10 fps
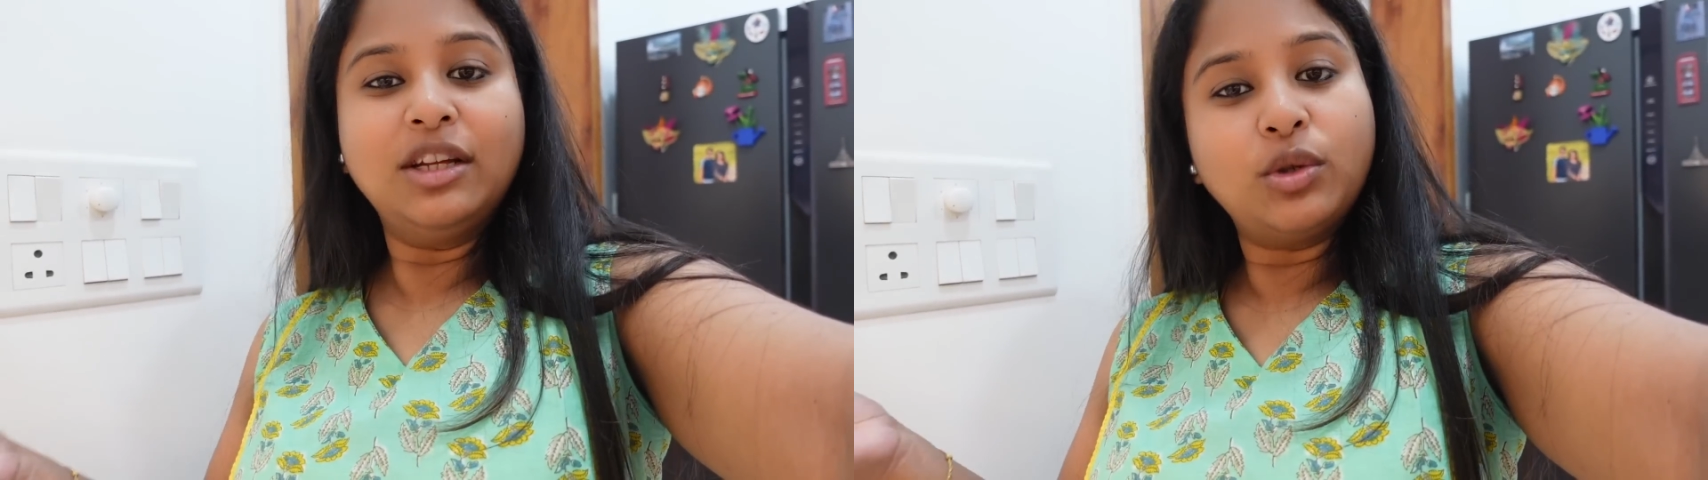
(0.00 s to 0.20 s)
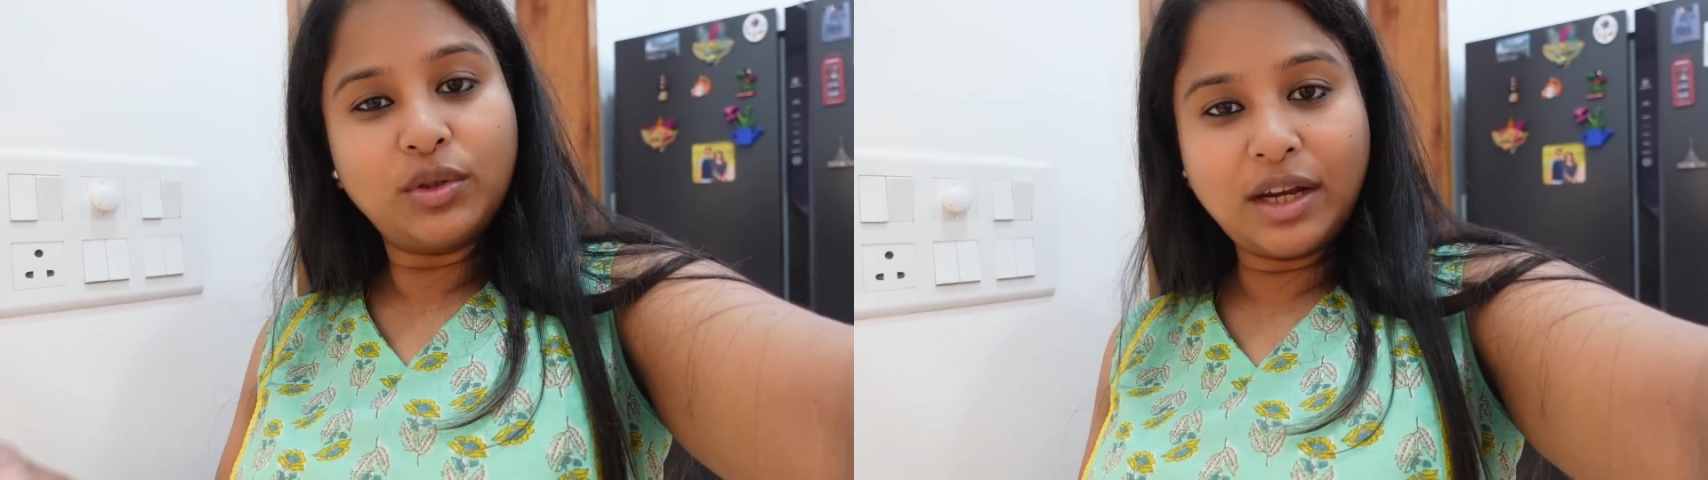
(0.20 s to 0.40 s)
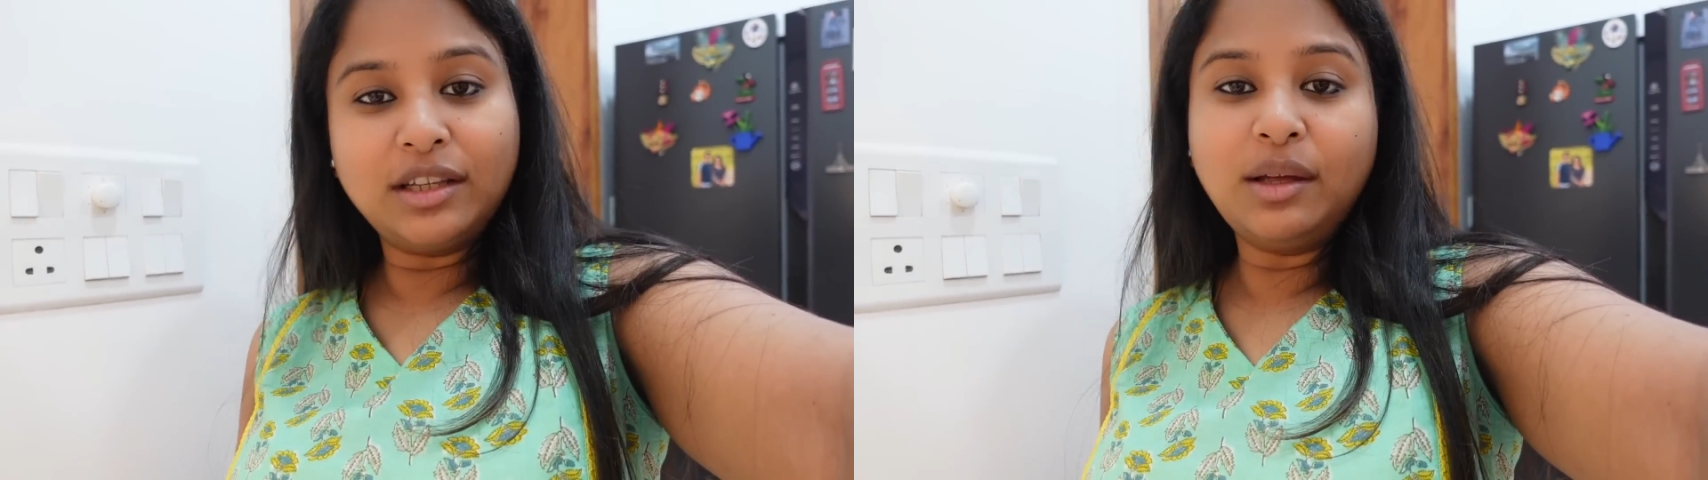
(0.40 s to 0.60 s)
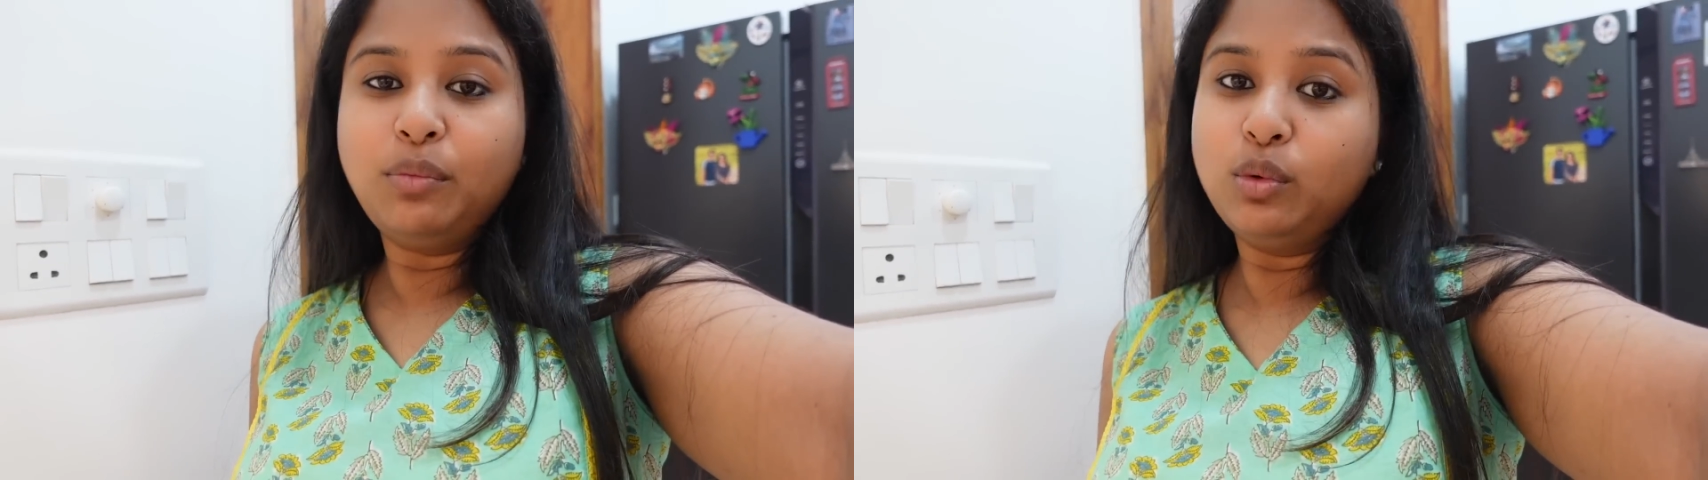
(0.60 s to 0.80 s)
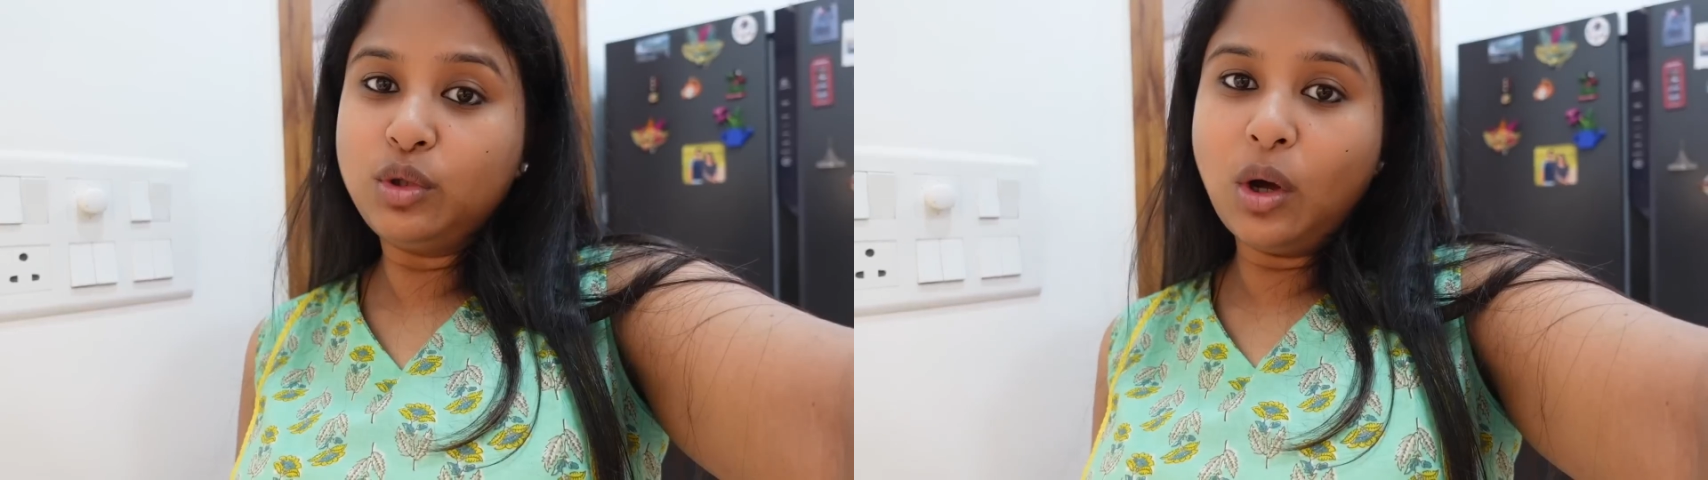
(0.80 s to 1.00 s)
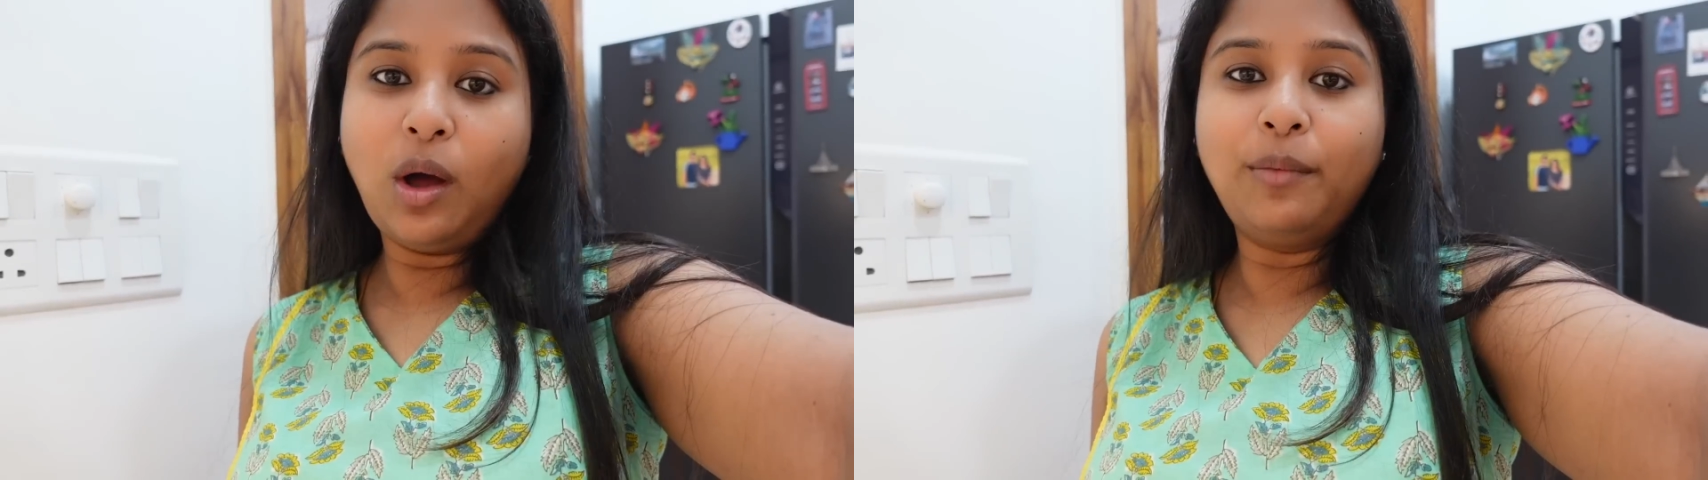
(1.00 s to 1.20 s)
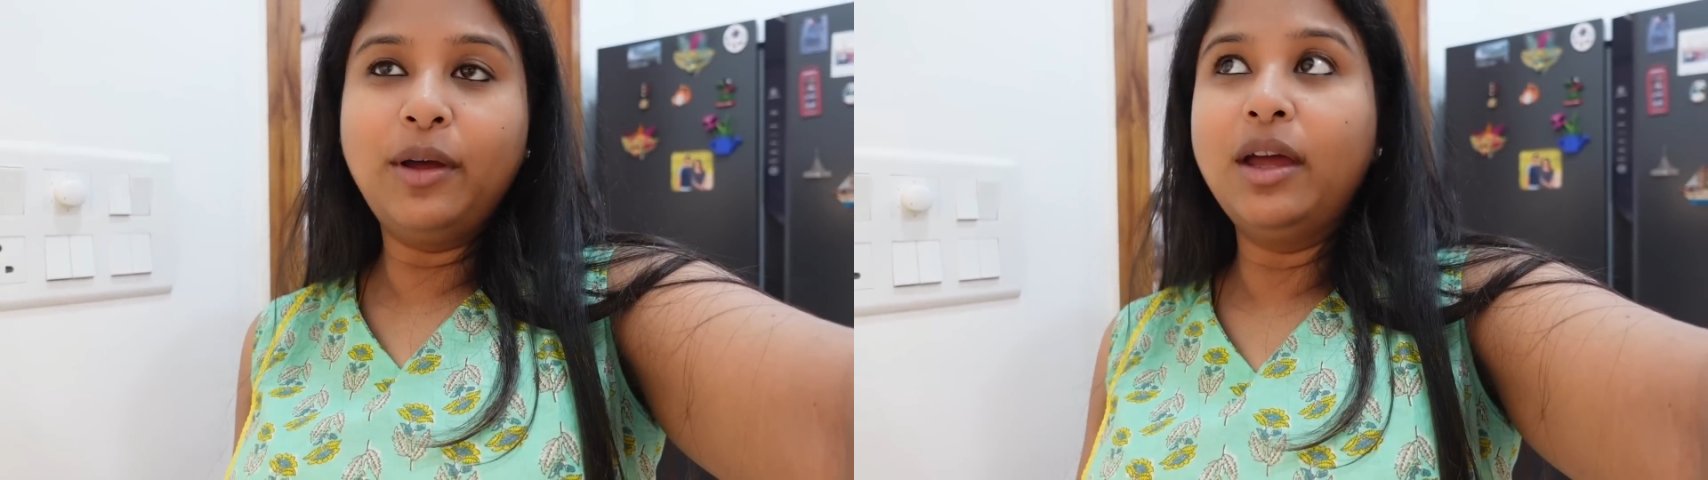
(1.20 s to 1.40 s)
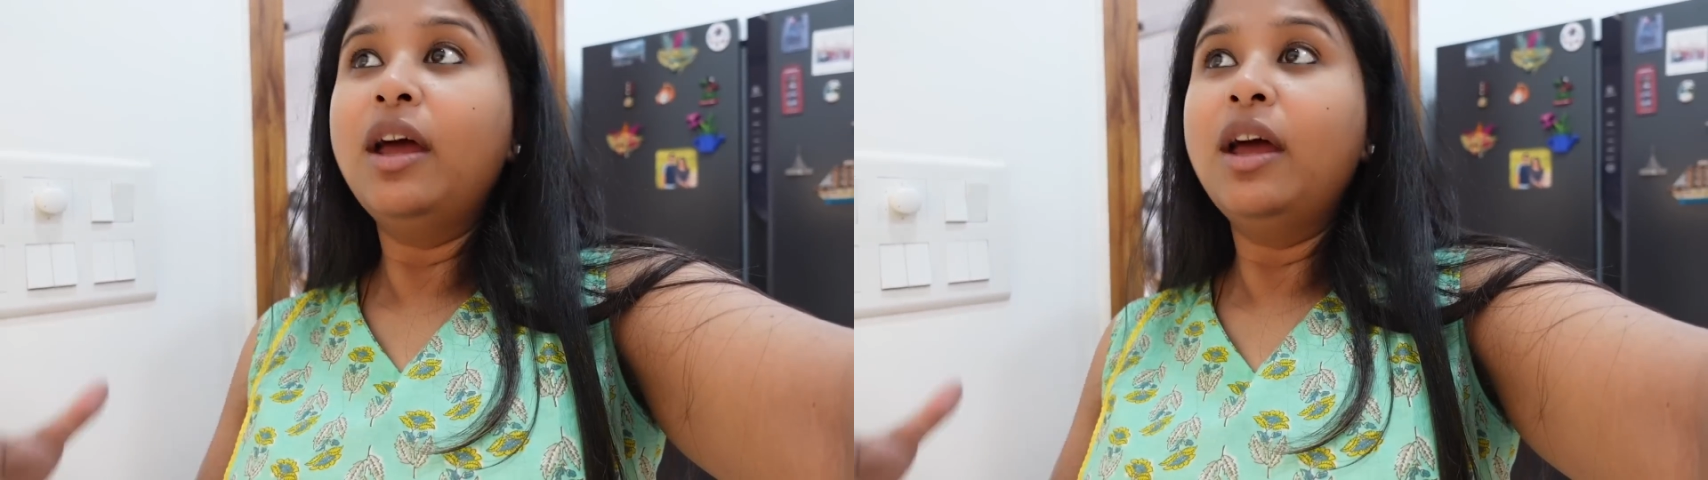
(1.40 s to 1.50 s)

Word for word: সোসাইটিতে পুজো হবে